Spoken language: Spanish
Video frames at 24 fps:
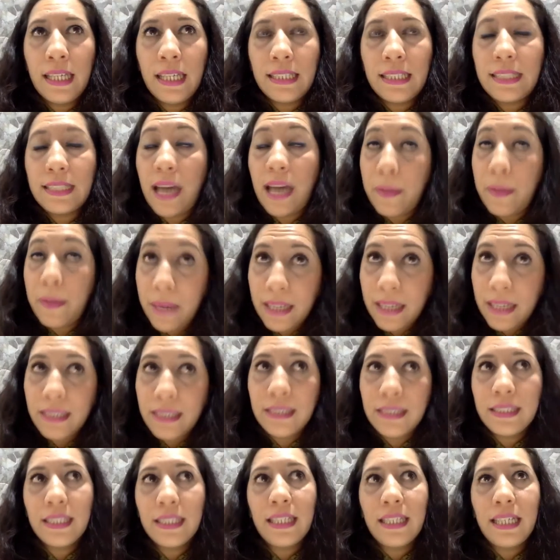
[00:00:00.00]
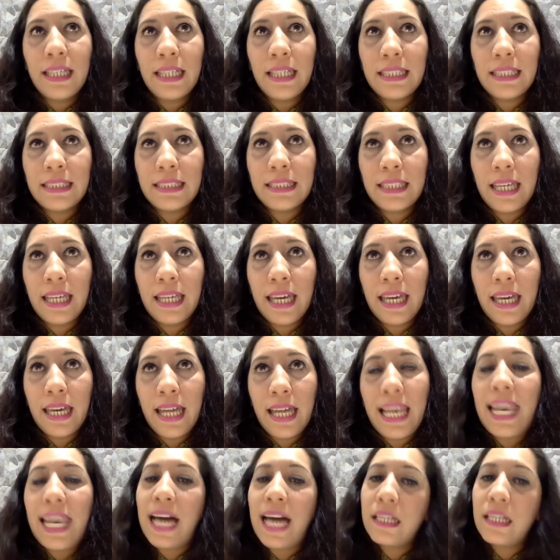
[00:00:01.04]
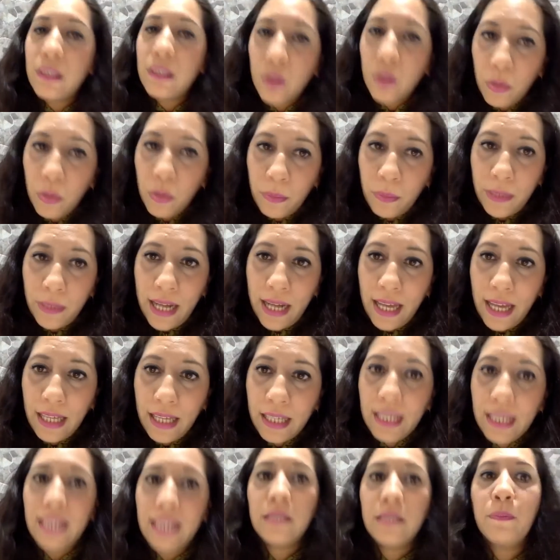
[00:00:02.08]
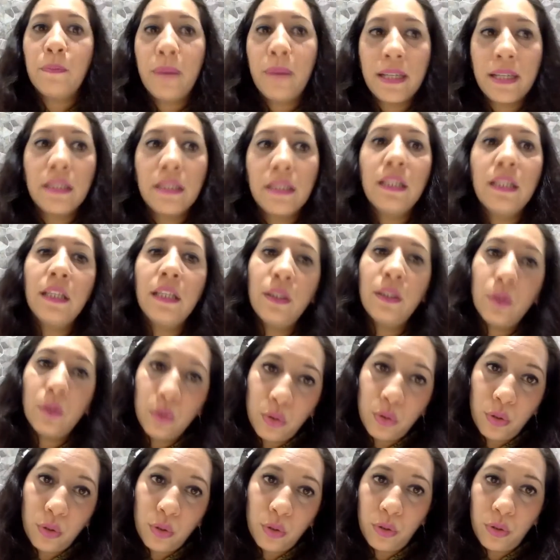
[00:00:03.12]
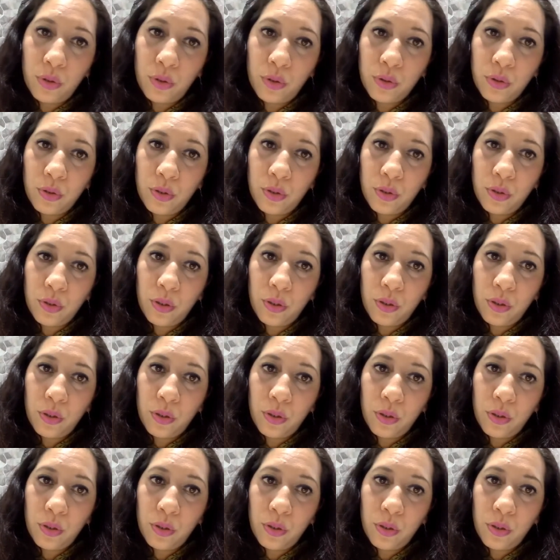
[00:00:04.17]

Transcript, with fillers: saber es que la sombra es parte de nosotros.